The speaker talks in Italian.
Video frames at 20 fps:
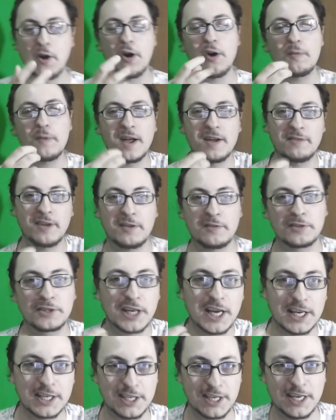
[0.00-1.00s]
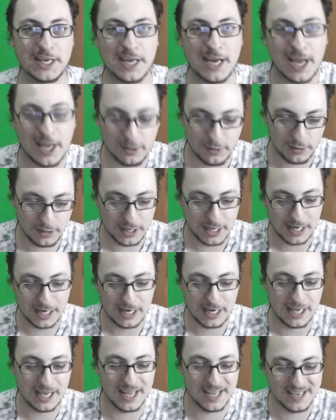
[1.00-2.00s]
come avevo già accennato
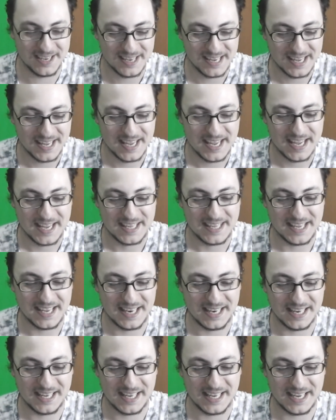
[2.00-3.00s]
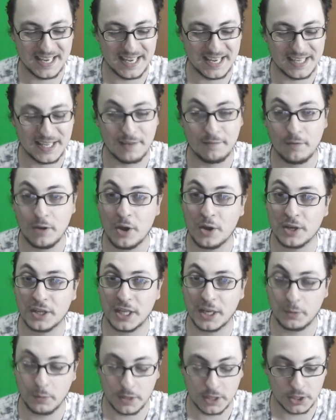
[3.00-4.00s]
nel, nel, nel,
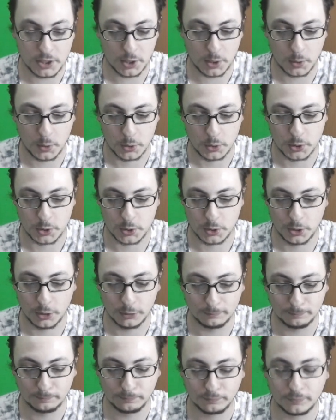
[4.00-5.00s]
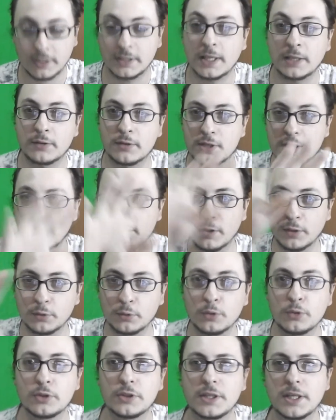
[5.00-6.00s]
vlog del 15 agosto intanto salve a
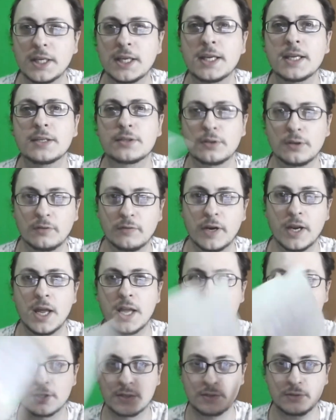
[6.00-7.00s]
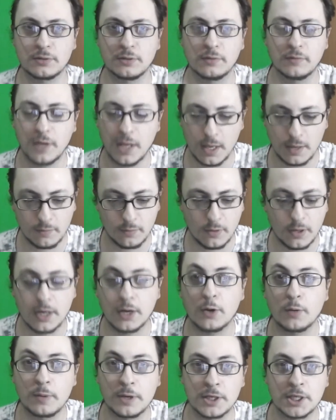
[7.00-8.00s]
tutti sono Brex sono vivo e
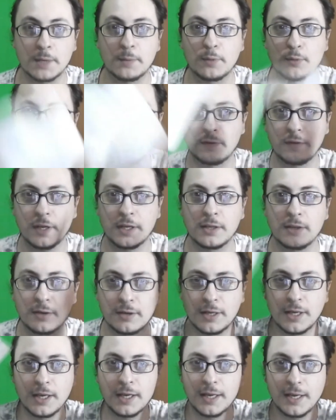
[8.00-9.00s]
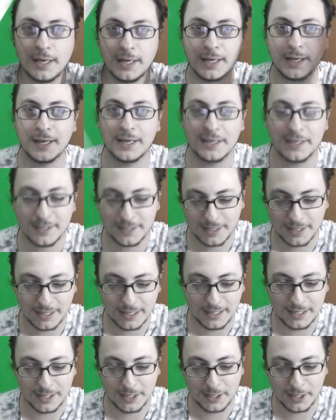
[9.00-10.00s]
ricominciamo qui i video yeah
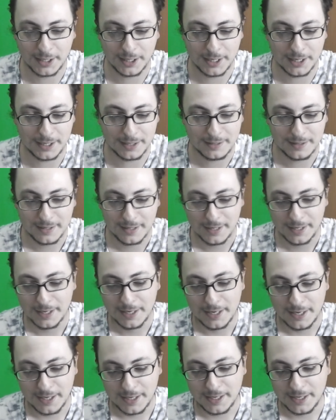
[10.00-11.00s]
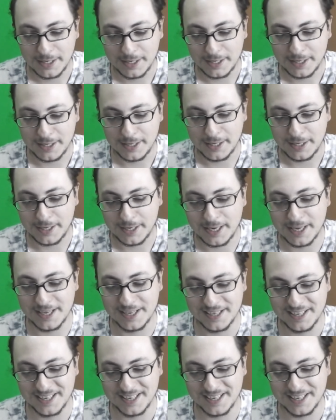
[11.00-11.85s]
allegria eh,